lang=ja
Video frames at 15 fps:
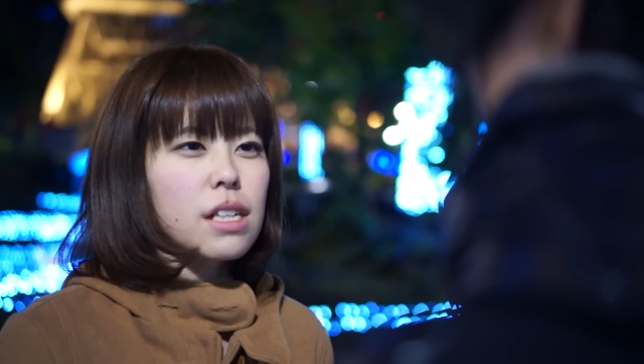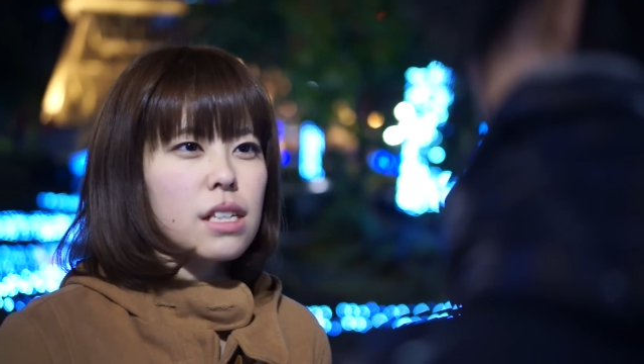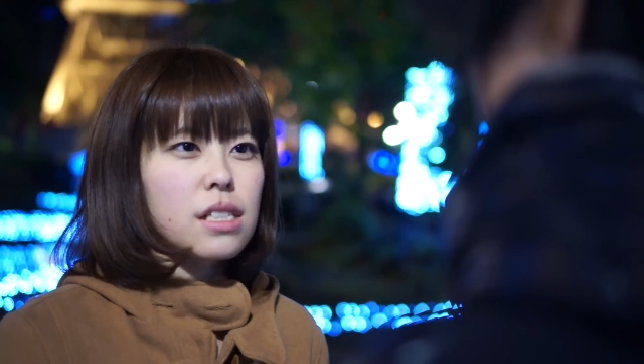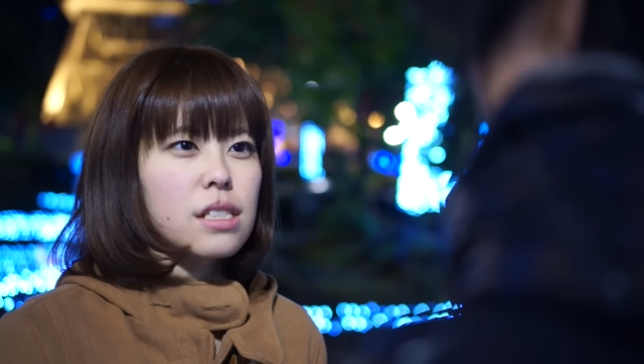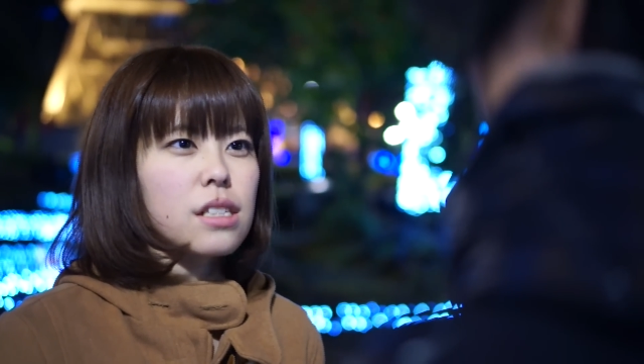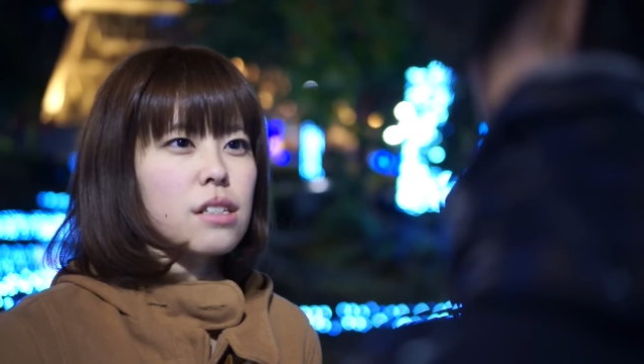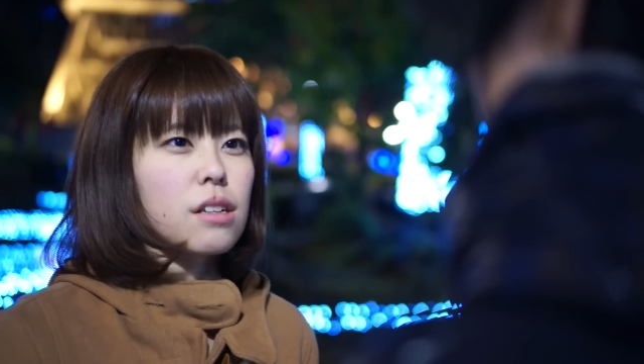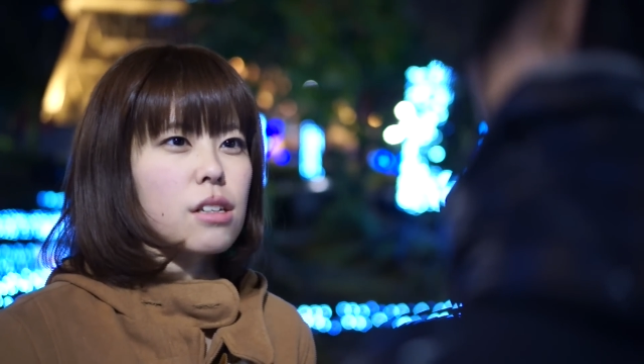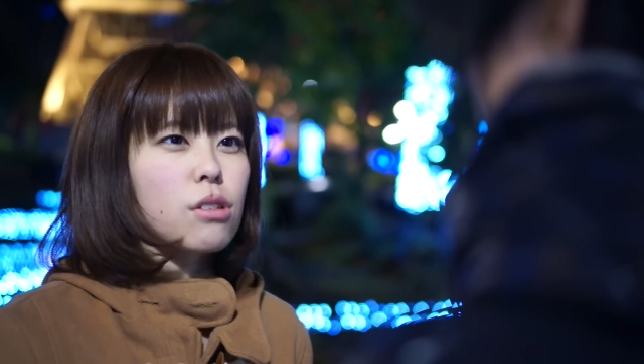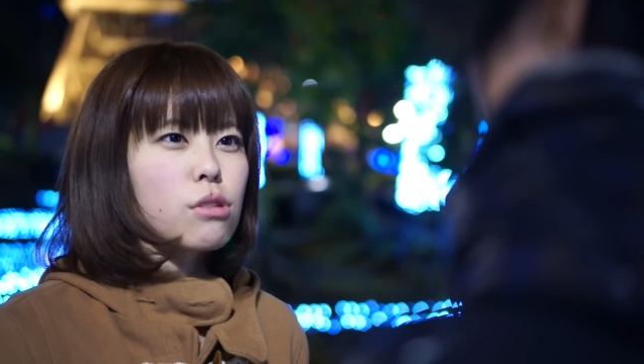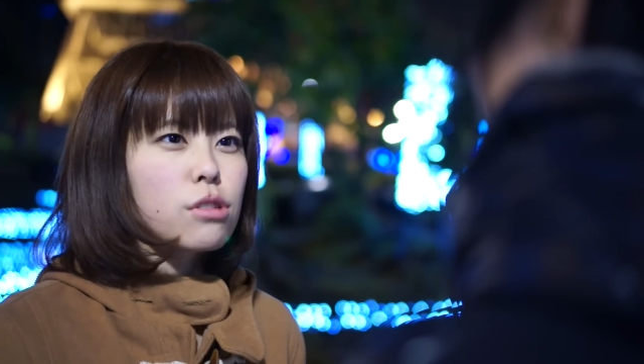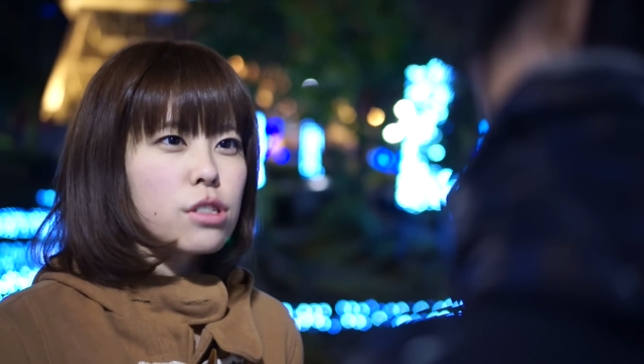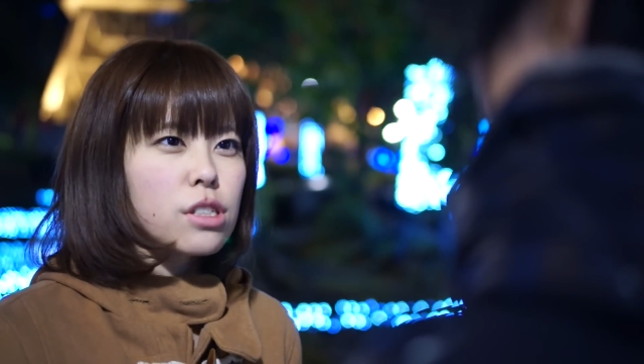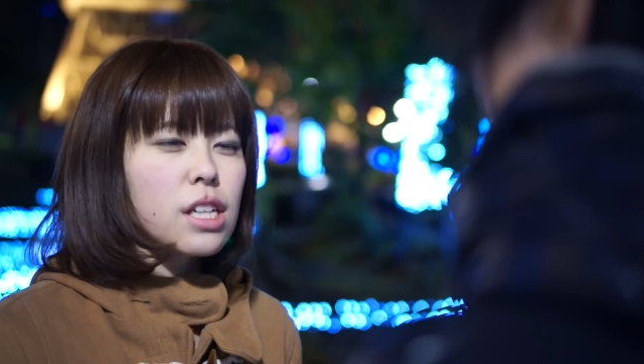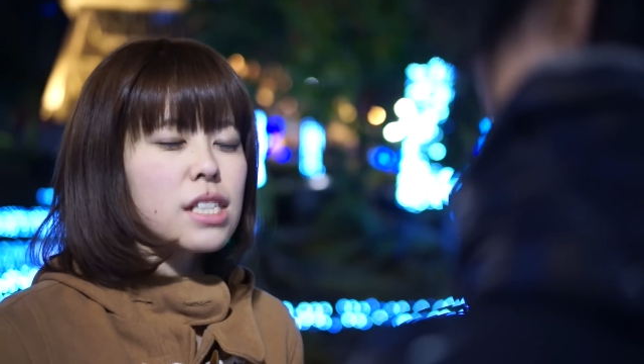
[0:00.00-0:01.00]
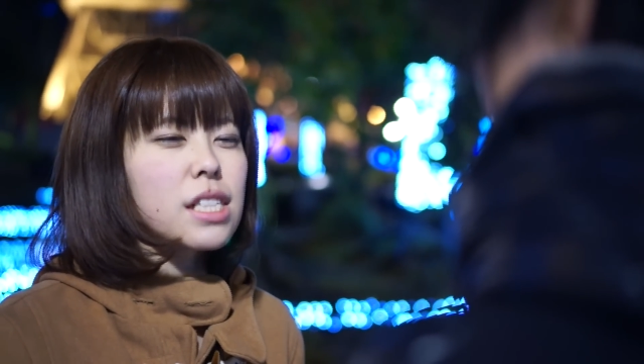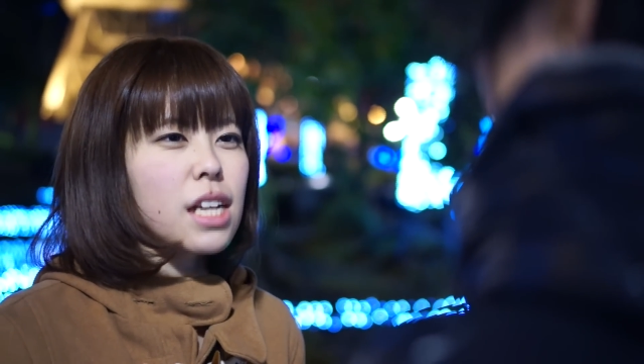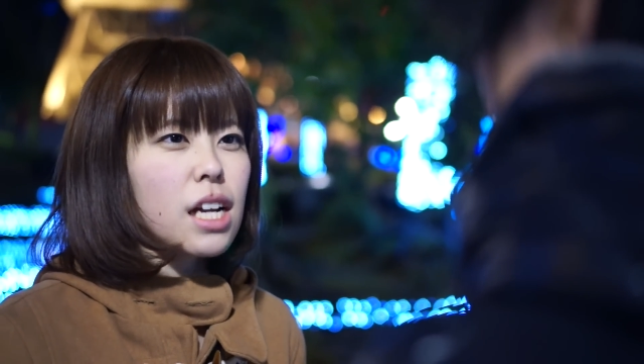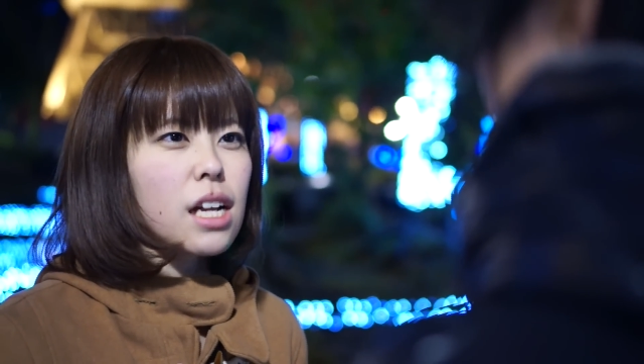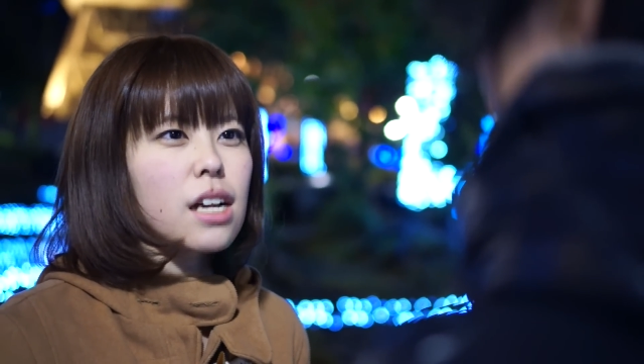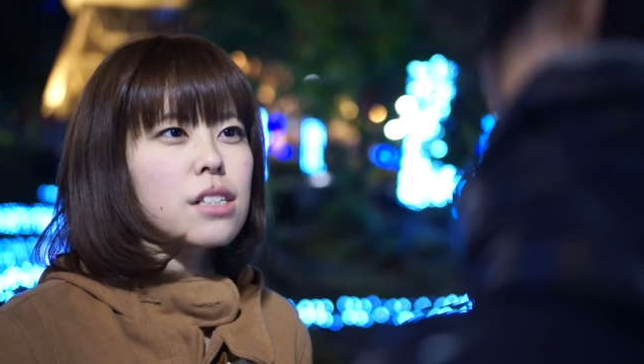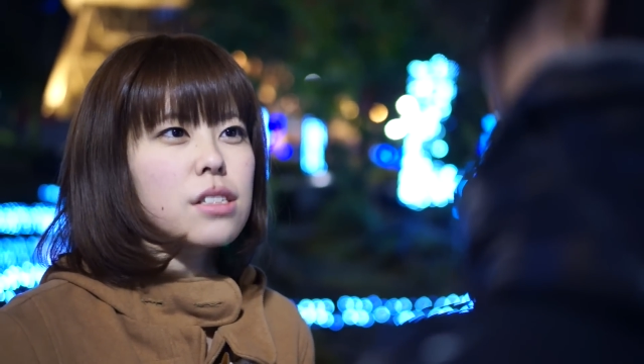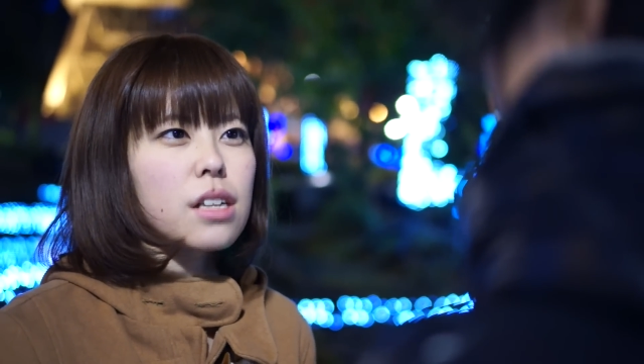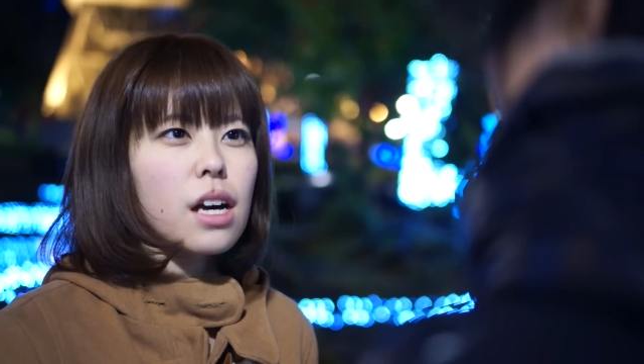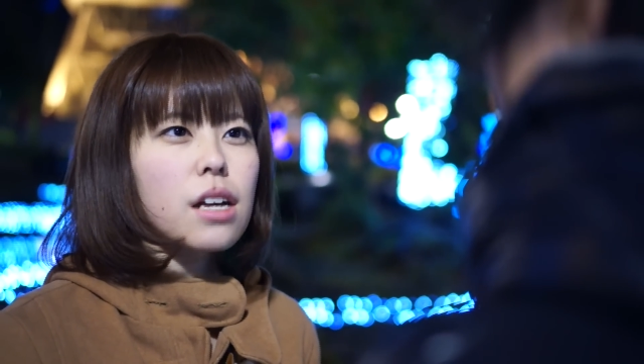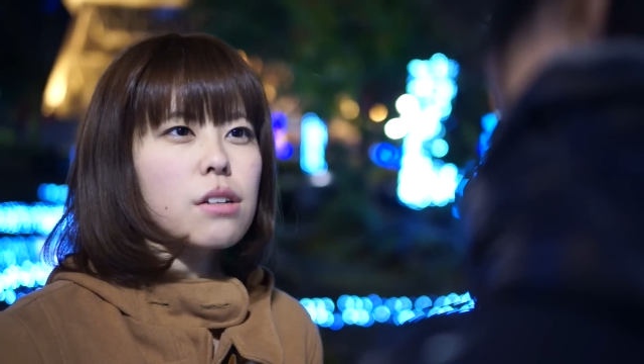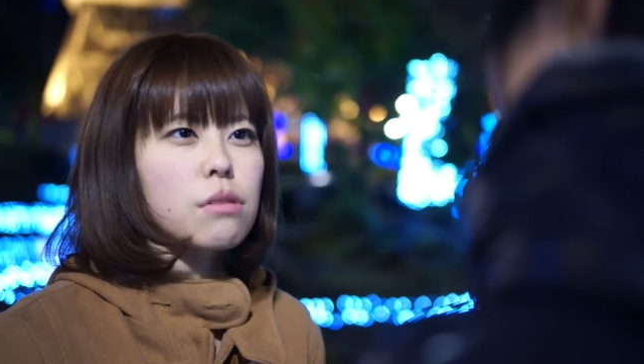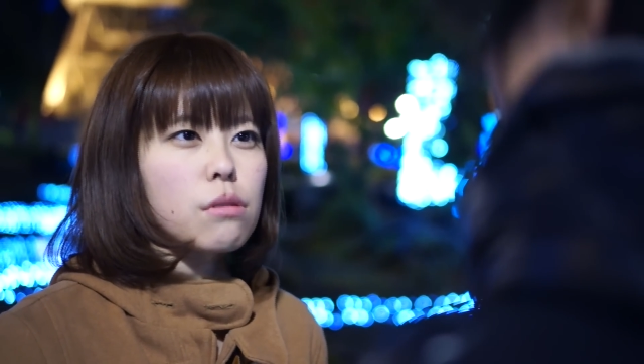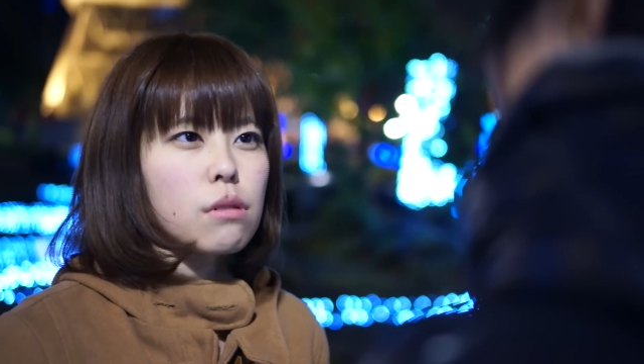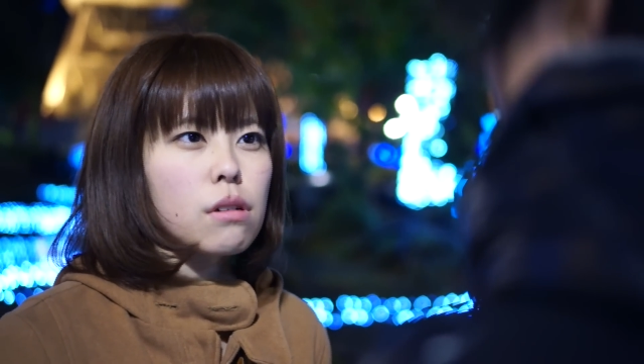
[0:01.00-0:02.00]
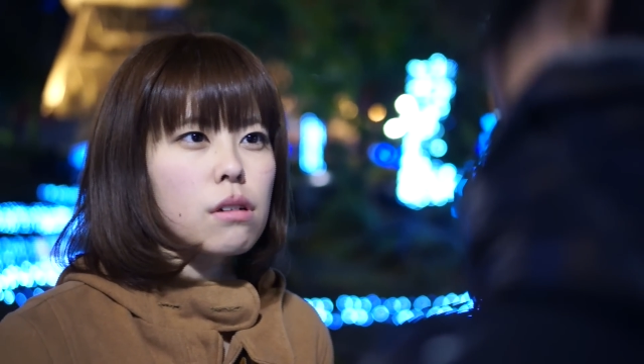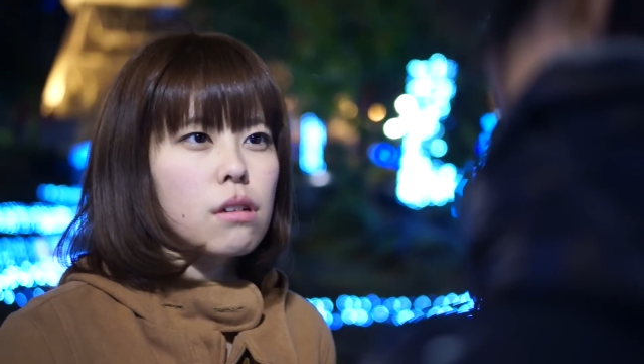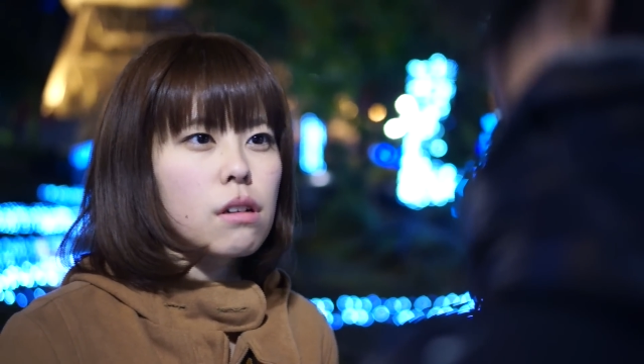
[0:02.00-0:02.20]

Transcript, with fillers: 星人には特殊な力が使えるの。